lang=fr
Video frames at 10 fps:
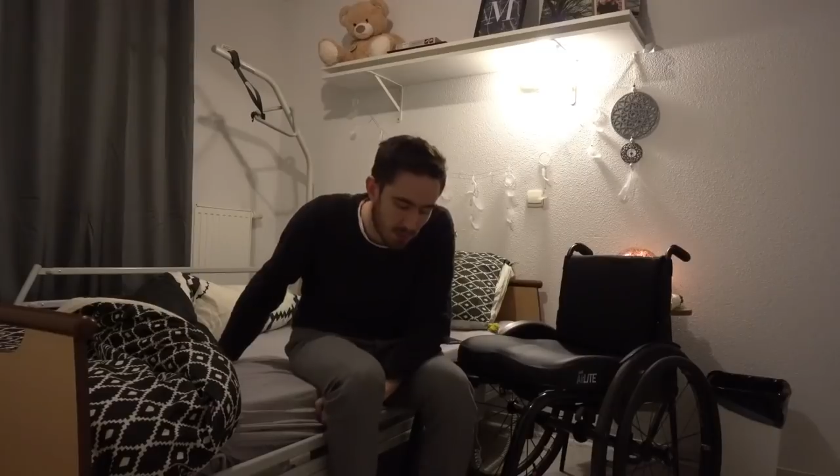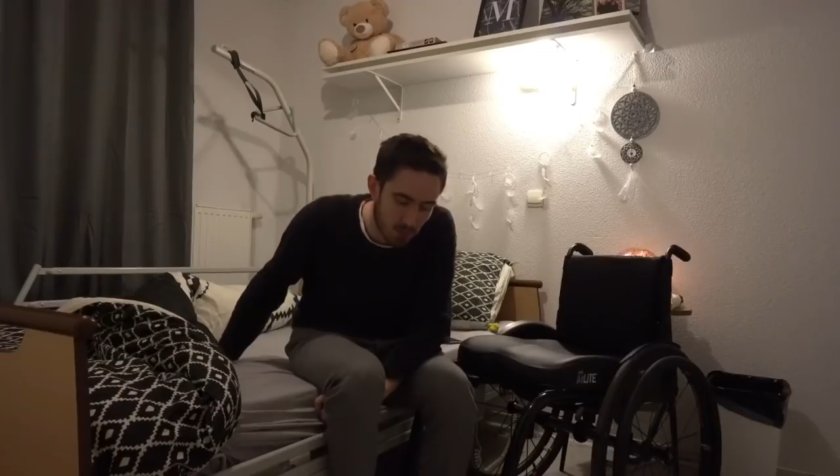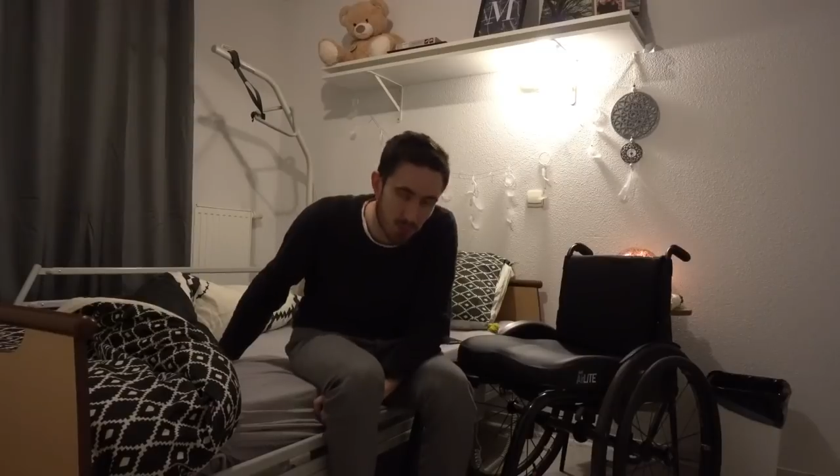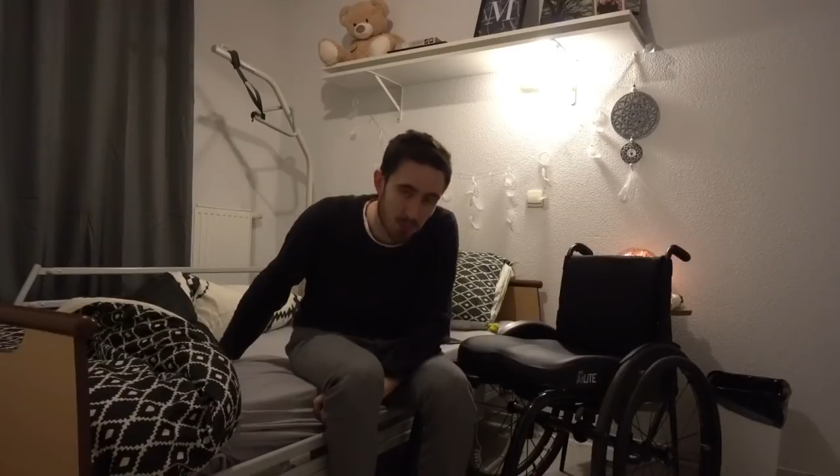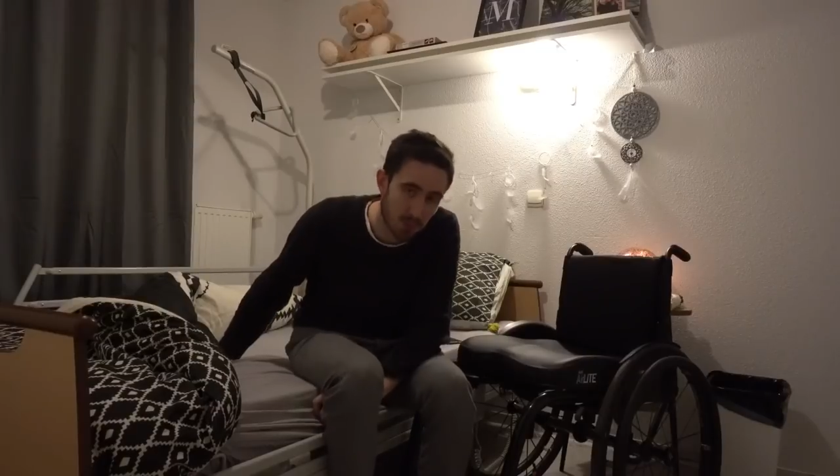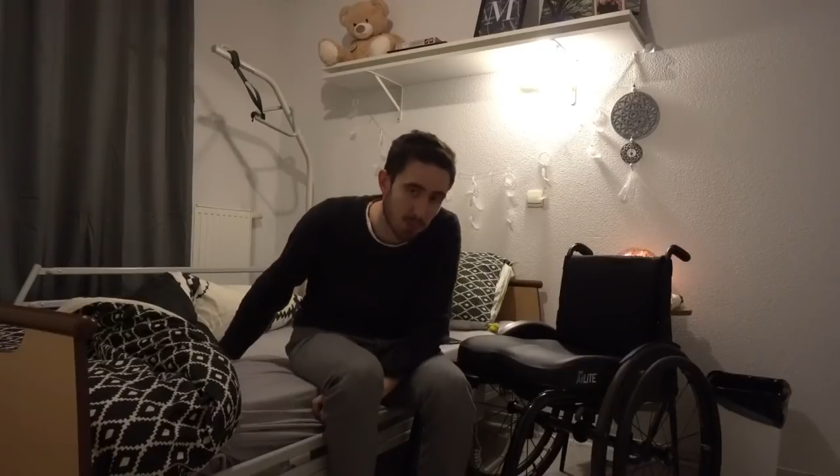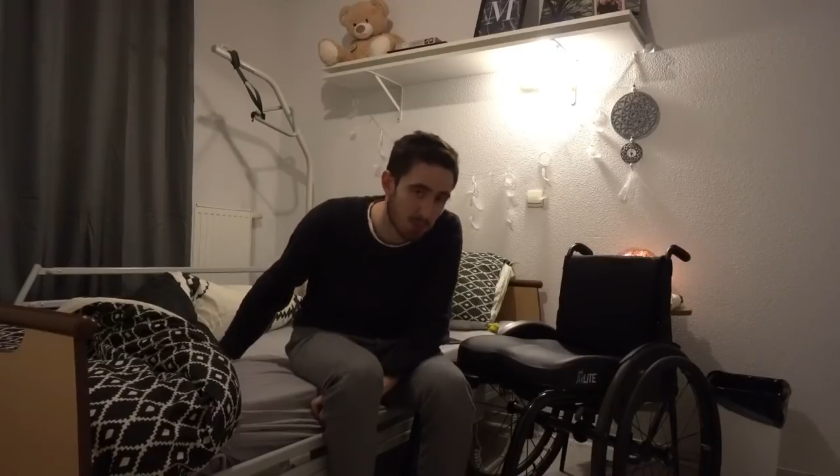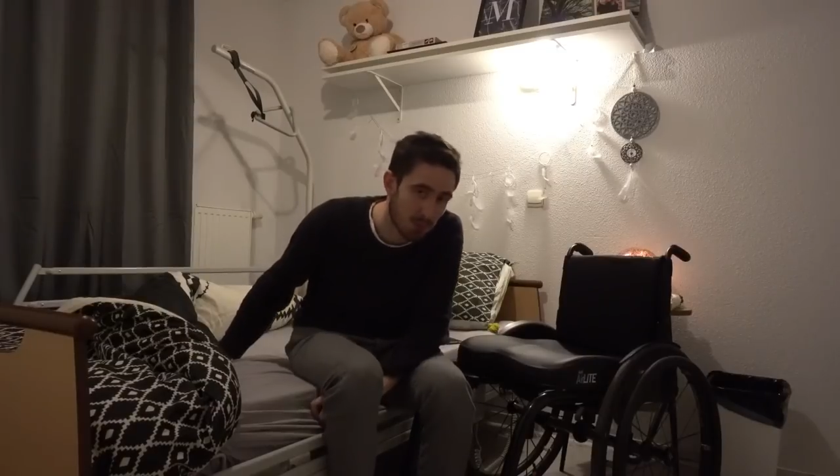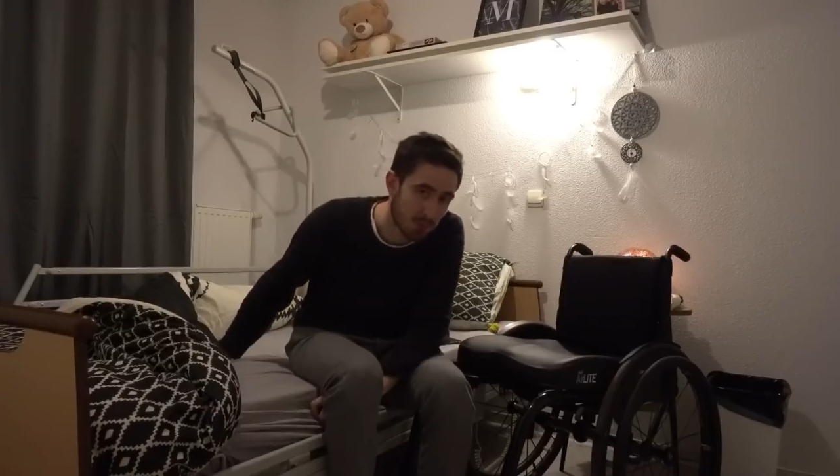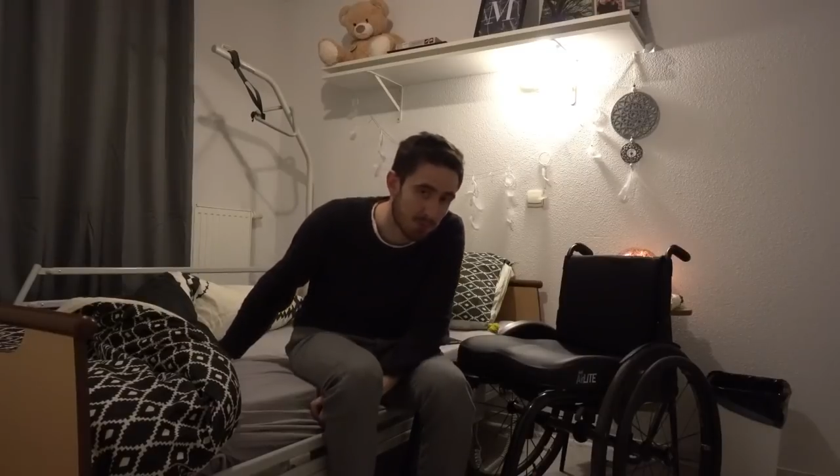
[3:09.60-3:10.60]
elle me,
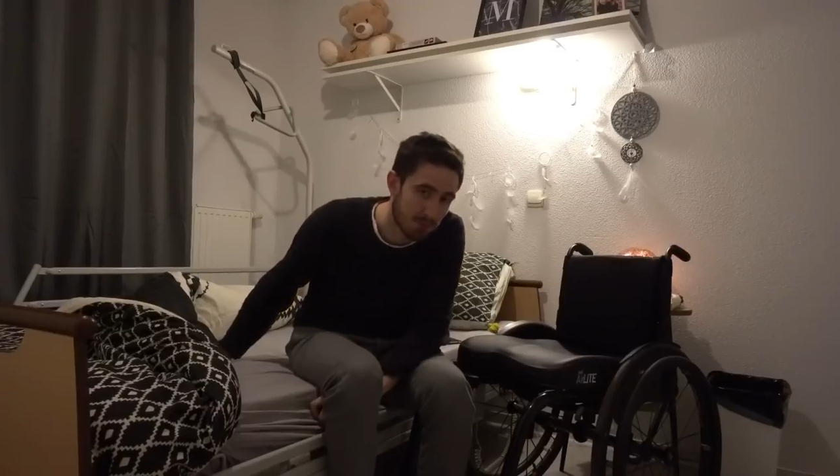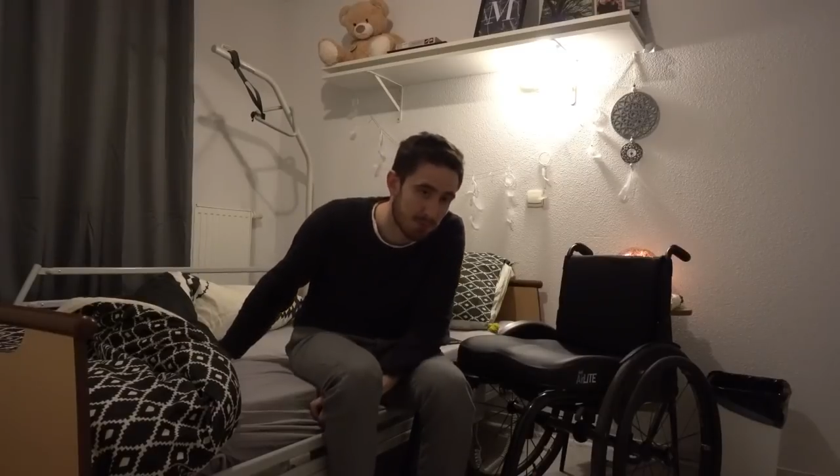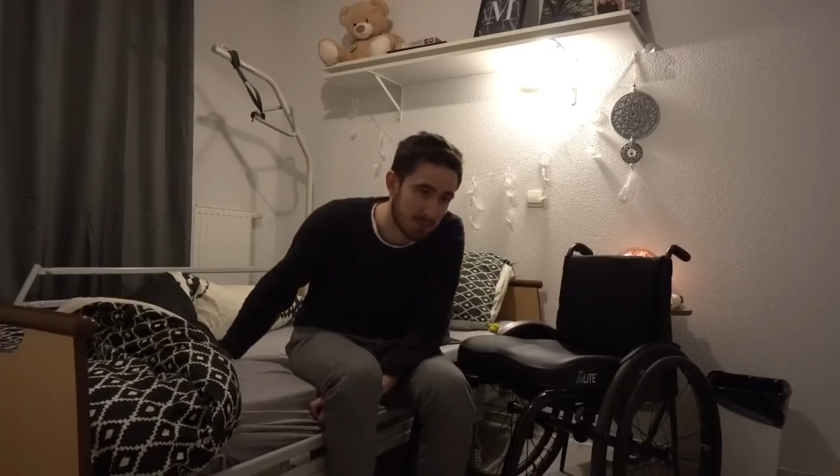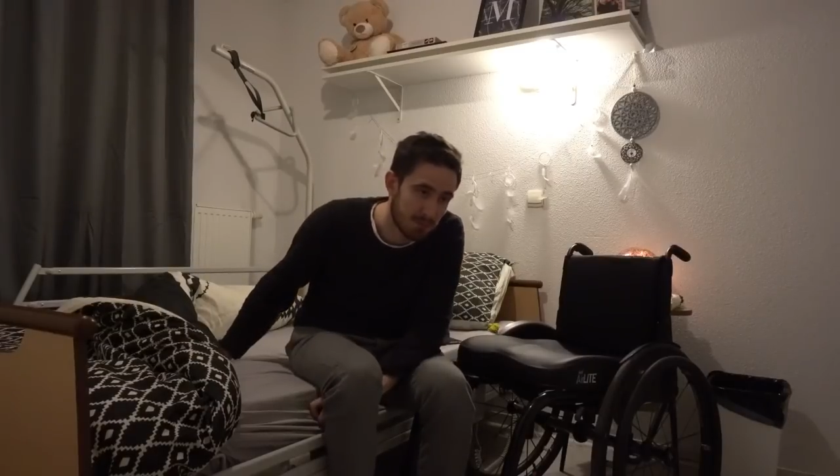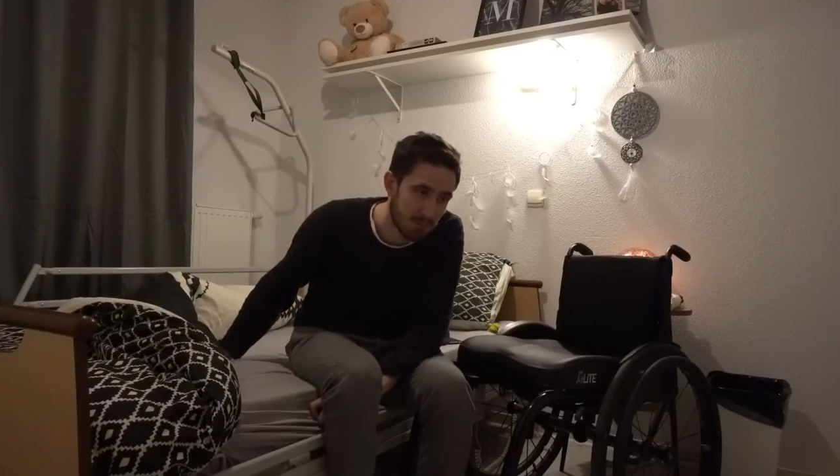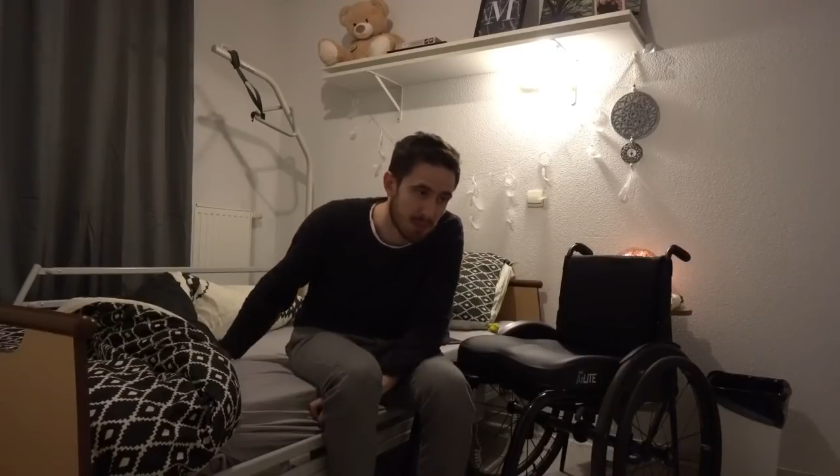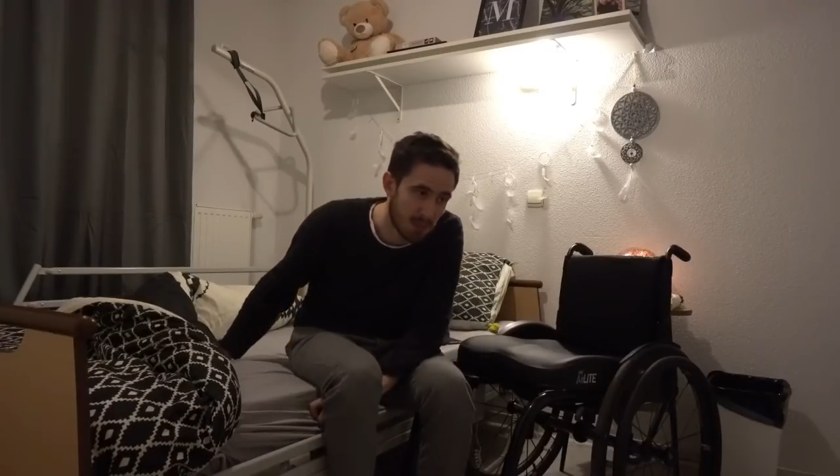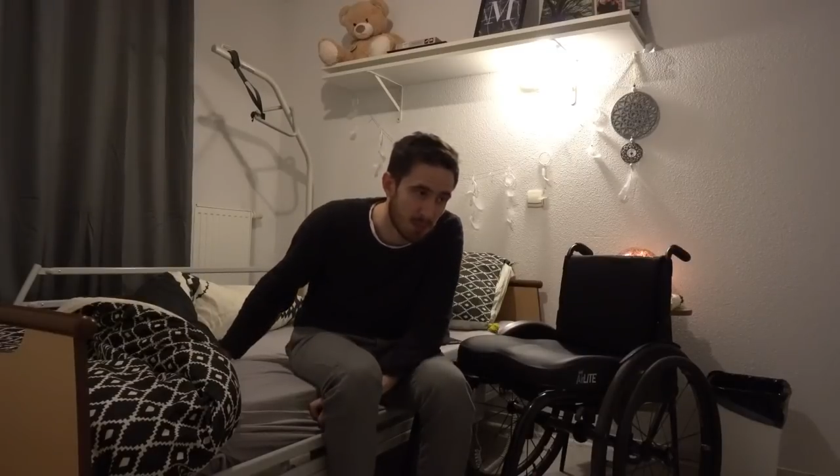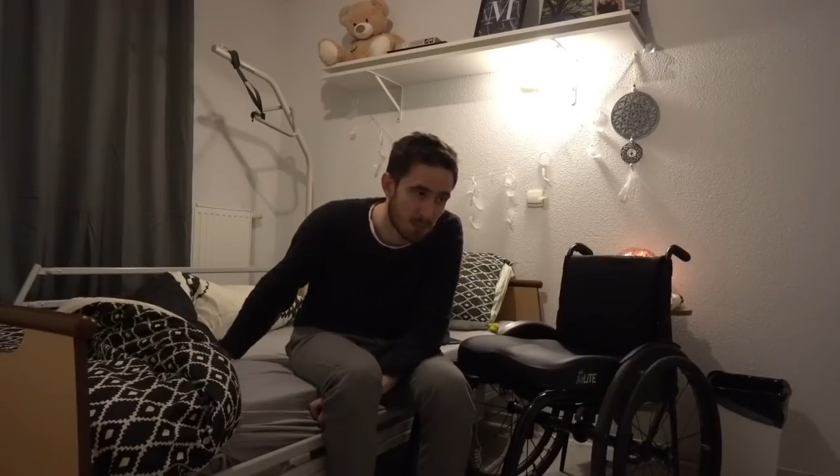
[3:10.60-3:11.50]
elle